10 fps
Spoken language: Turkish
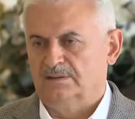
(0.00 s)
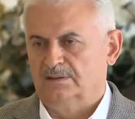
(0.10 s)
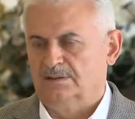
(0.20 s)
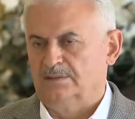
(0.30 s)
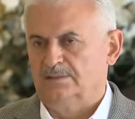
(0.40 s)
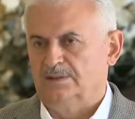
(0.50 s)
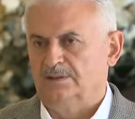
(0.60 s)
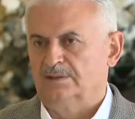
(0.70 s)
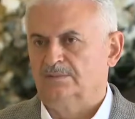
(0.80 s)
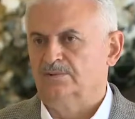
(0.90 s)

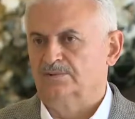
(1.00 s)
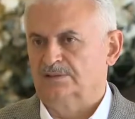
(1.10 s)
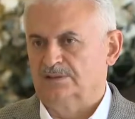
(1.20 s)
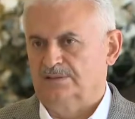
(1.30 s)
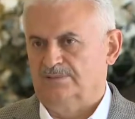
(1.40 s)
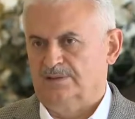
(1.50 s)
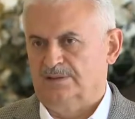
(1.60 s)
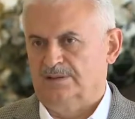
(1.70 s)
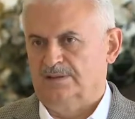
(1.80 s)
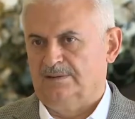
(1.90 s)
2023 e,
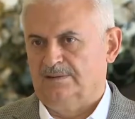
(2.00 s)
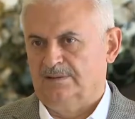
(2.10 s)
hedeflerine